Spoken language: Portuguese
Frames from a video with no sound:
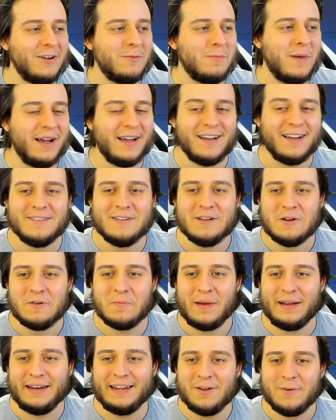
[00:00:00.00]
uma,
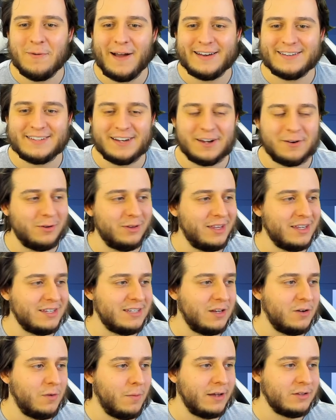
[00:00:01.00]
uma linguagem
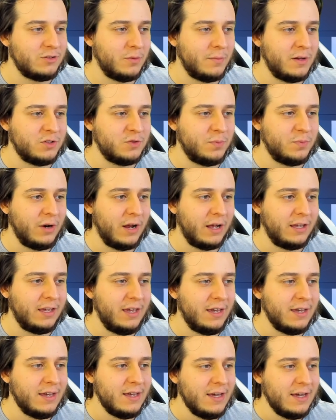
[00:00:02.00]
acontecendo mais ou menos por
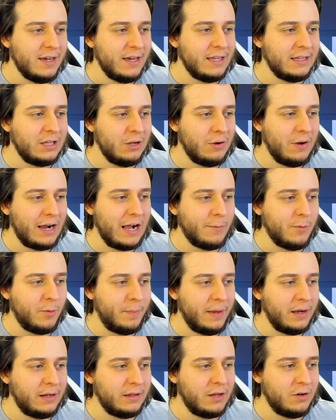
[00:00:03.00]
aqui, então eu acabo
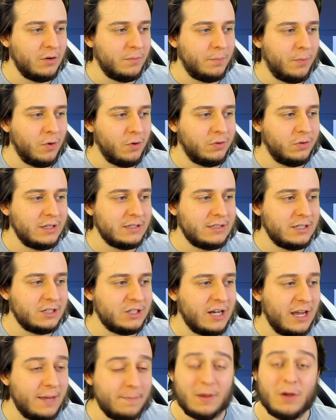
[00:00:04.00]
perdendo um pouco desse
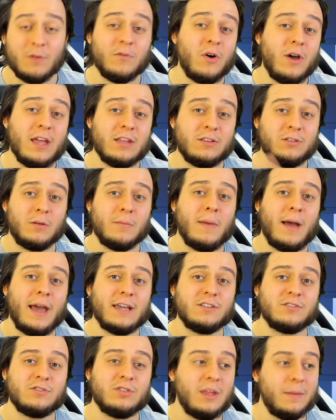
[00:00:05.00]
shape. Eu vou retomar
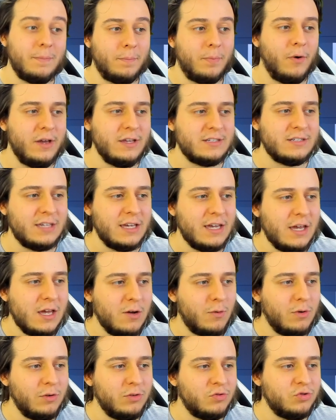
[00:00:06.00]
isso depois,
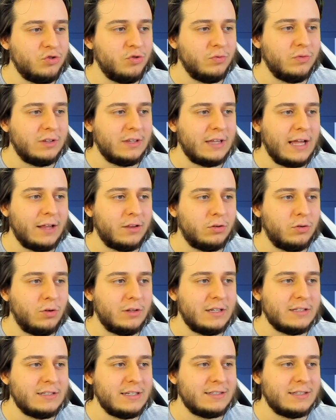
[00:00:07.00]
quando eu juntar
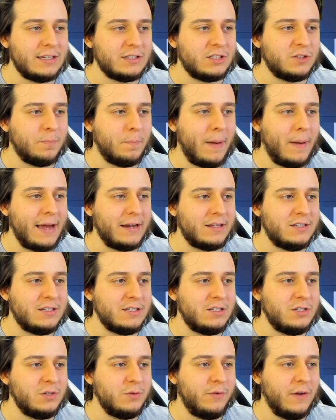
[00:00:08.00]
todas essas
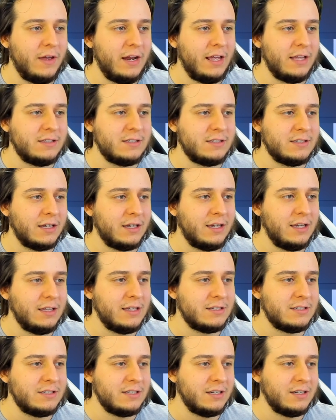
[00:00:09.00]
partes diferentes aqui
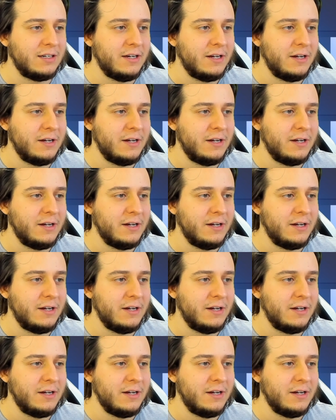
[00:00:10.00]
desse